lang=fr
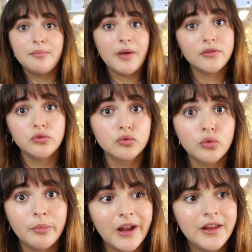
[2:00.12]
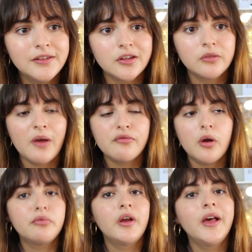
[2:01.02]
pas ce dont on parlait, ils se sentent parfois
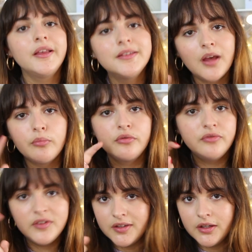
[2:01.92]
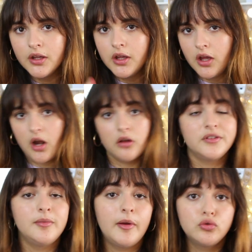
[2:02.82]
un peu agressés, un peu visés, alors que
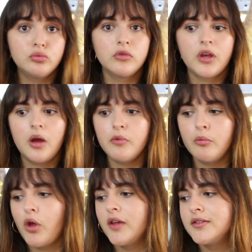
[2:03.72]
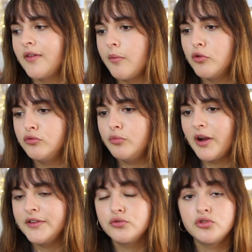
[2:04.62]
c'est pas du tout mon cas, moi mon cas c'est vraiment de vous
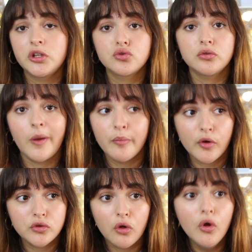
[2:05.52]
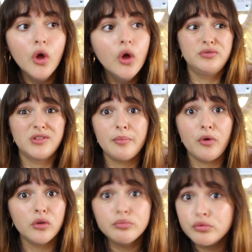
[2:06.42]
parler de sujets que je trouve importants, de vous en
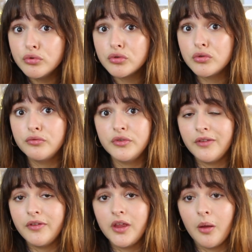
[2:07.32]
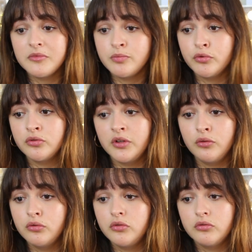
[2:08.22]
apprendre plus, de vous éveiller un petit peu sur des
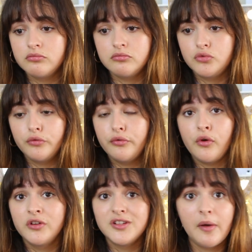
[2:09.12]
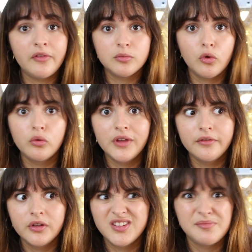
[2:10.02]
trucs dont vous vous rendiez pas forcément compte
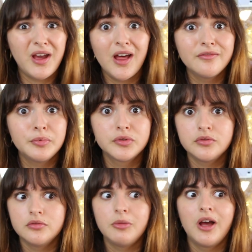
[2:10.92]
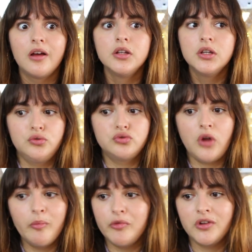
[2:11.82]
avant c'est pas grave parce que bah il y a
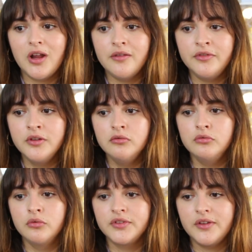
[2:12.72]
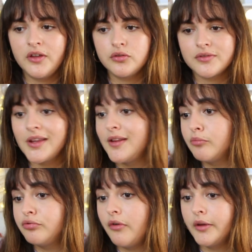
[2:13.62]
toujours un moment dans la vie où on s'éveille sur certains
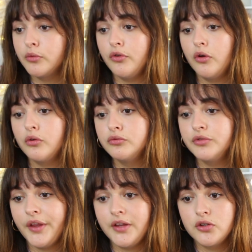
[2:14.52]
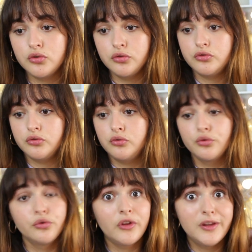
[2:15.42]
points et on se rend compte de certaines choses dont
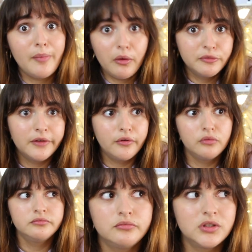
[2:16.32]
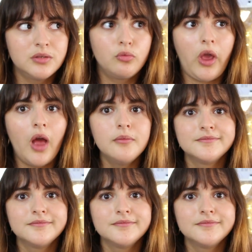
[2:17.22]
on se rendait pas compte avant, moi c'est mon cas.